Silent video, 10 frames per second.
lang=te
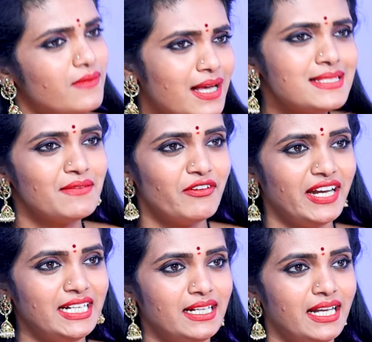వాస్తవం
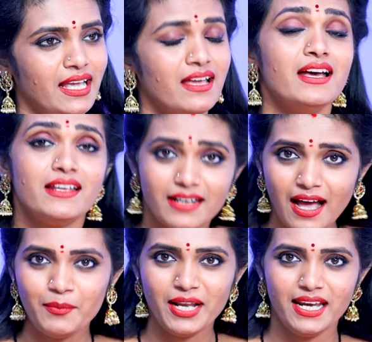ఏంటంటే
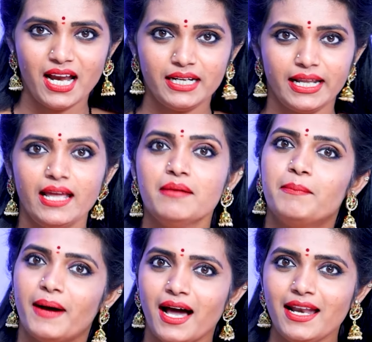రామ్లల్లా అంటే
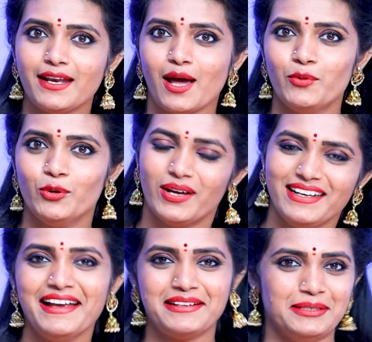బాలరాముడు
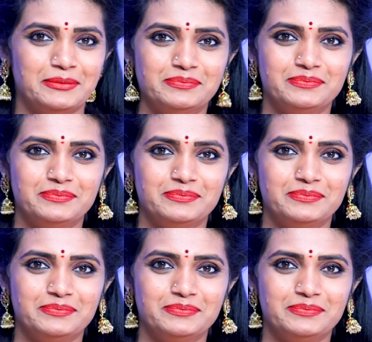అని అర్థం